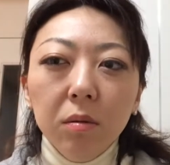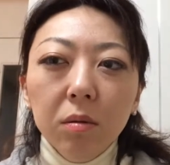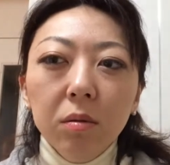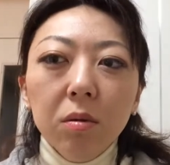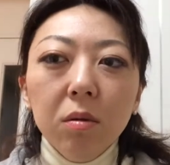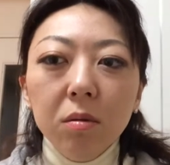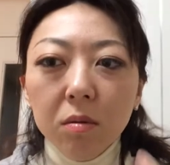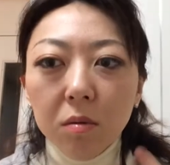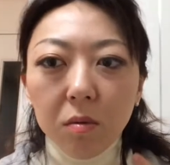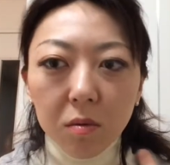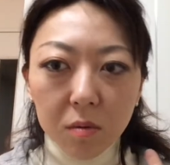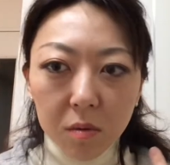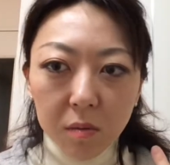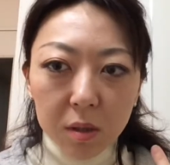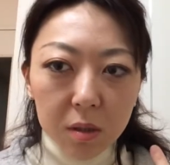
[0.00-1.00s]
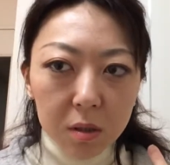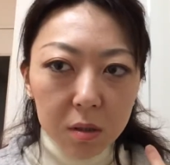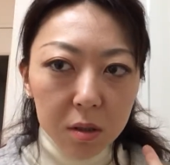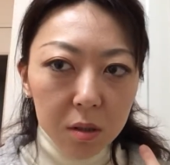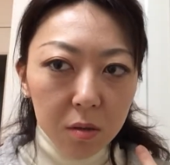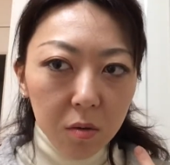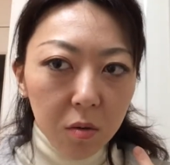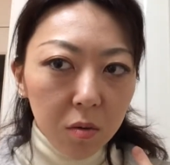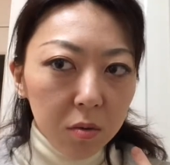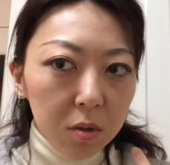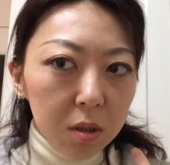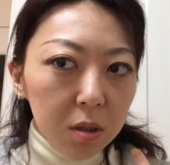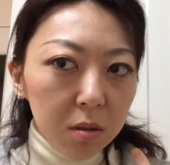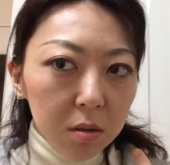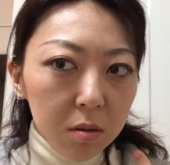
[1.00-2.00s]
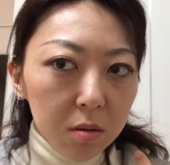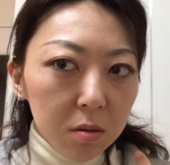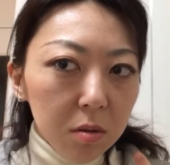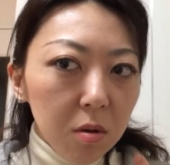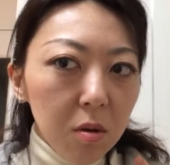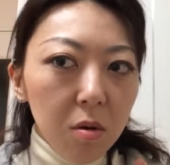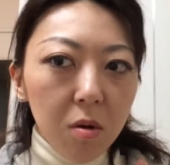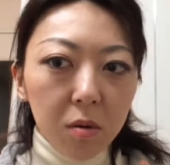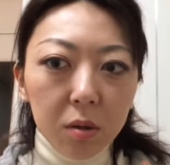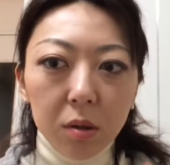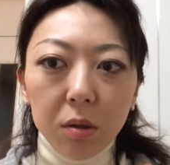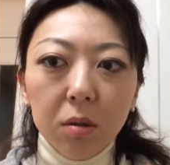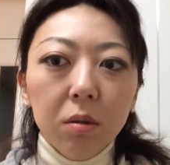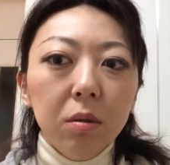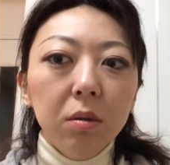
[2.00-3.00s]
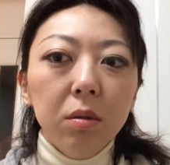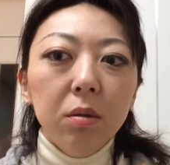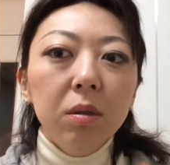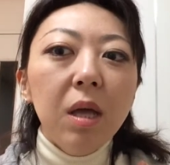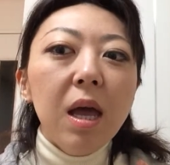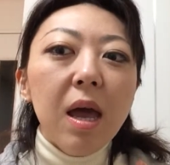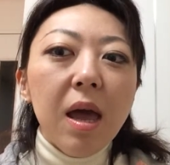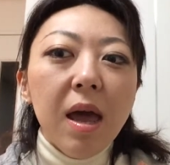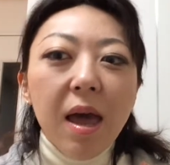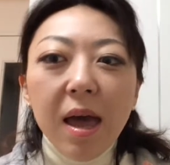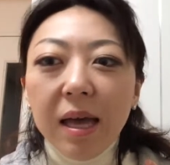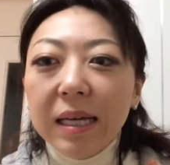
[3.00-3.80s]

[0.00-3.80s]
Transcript: うそういうのを私コーチングのスクールで